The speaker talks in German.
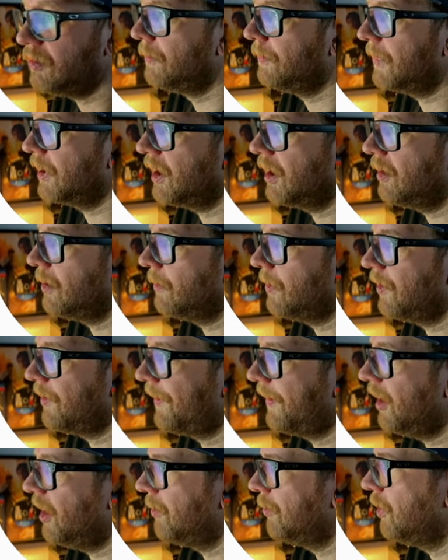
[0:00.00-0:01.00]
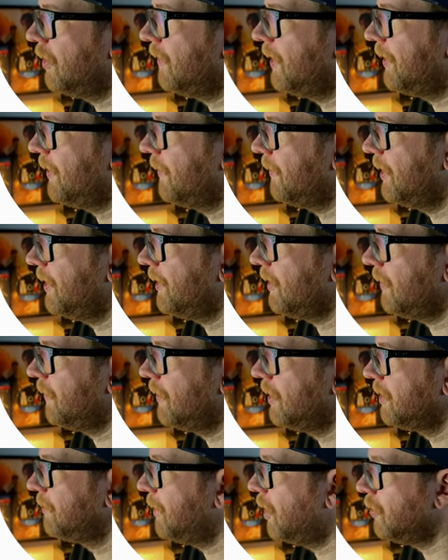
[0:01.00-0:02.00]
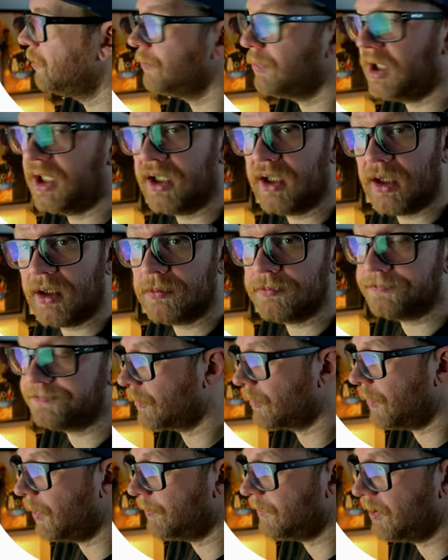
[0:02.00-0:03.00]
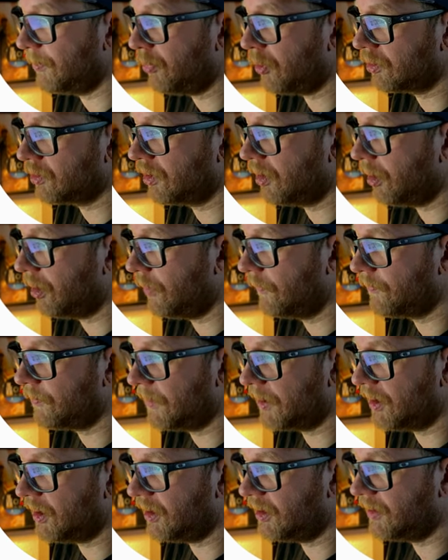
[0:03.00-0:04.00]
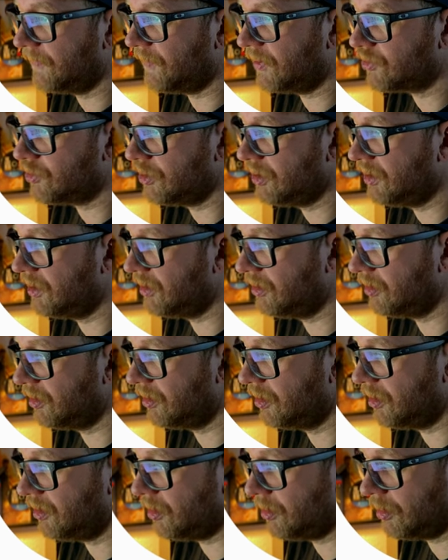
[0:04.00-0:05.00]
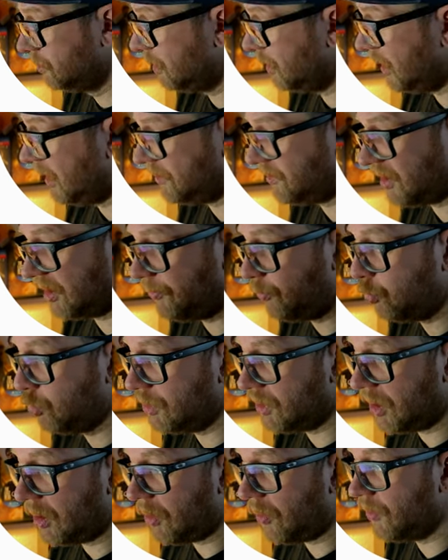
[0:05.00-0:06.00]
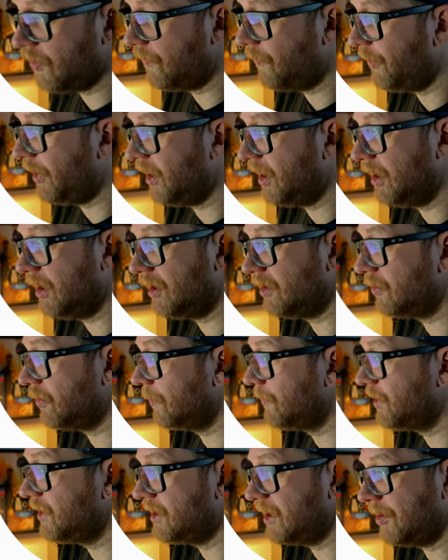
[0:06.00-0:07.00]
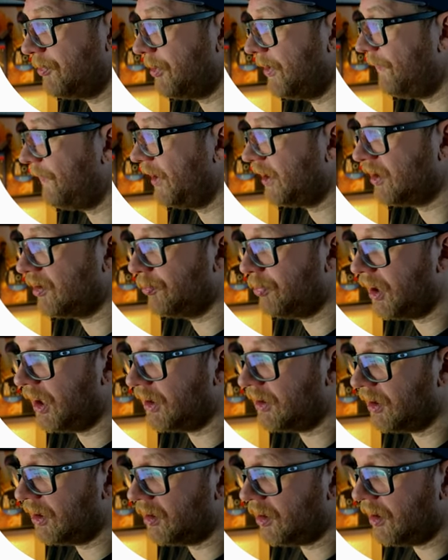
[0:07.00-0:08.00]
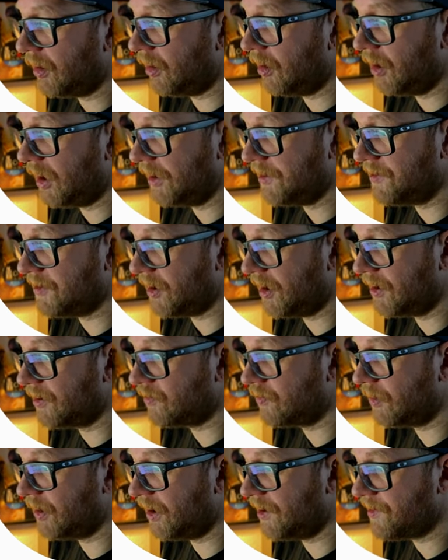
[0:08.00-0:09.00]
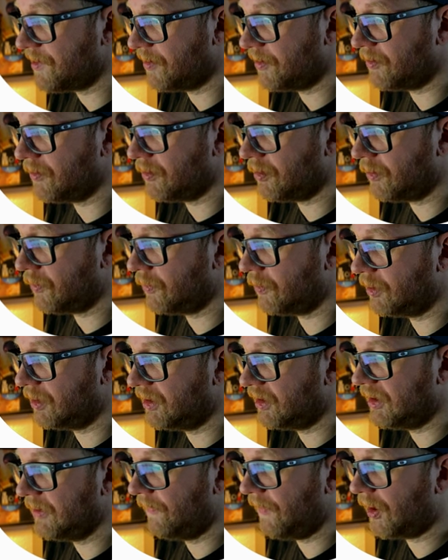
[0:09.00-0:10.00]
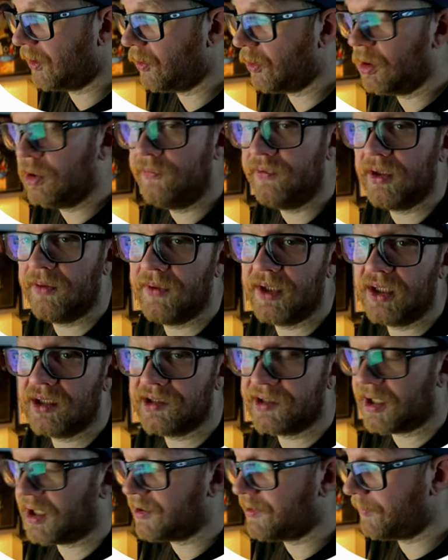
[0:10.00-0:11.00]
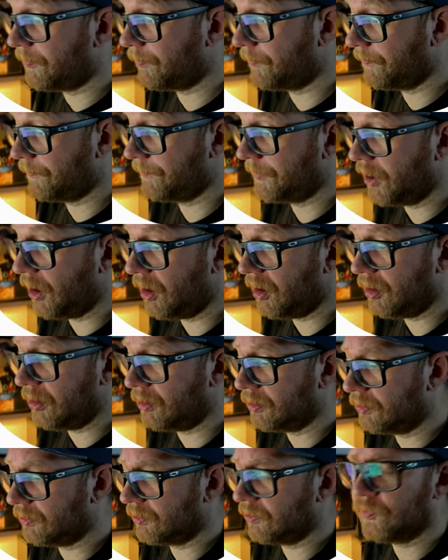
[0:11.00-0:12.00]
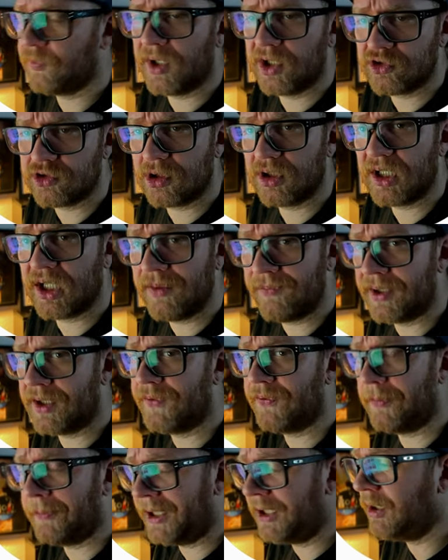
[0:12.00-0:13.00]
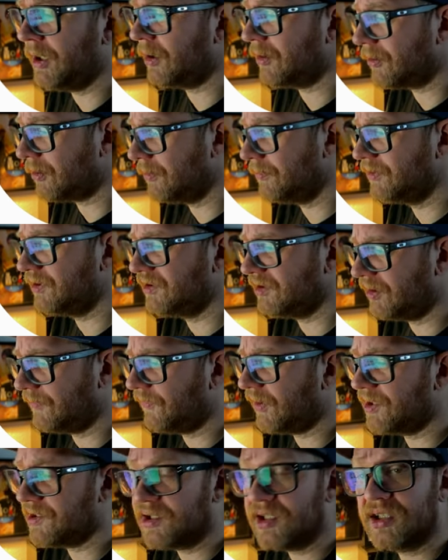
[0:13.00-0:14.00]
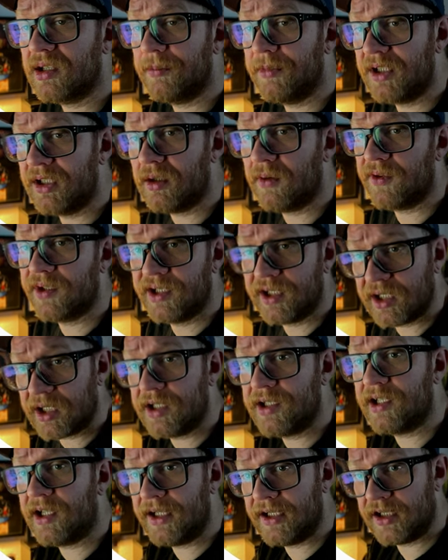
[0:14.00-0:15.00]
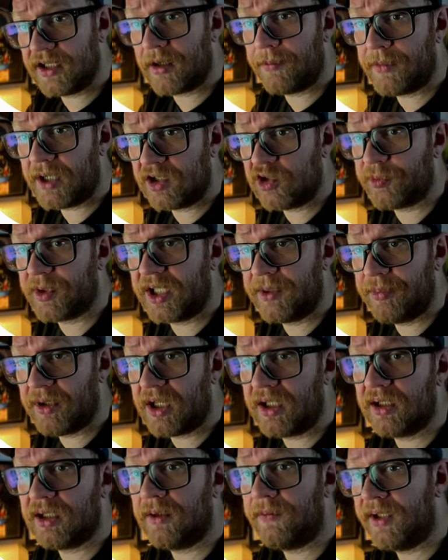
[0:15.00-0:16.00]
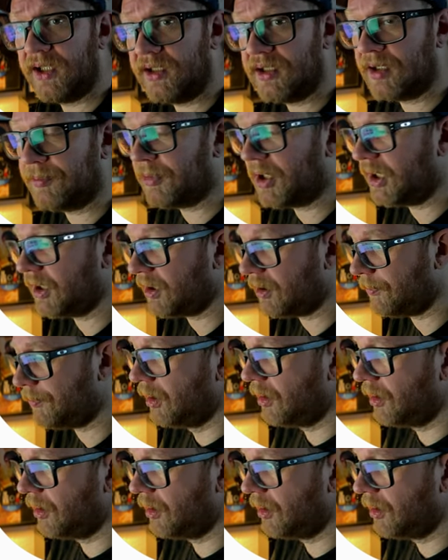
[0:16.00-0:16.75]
Man kann aber auch sagen, boah, weißt du was, ich will ein Mountainbike haben, hab da Bock drauf. Man kann die verschiedenen Attribute auswählen, um sich das perfekte Bike dann äh, anzeigen zu lassen. Und hier Verkäufer, wenn du sagst, ja, es wäre schon geil, wenn es vom Händler kommt, dann weiß ich, da bin ich auf der sicheren Seite, ich habe einen Ansprechpartner, wenn ich das Bike habe.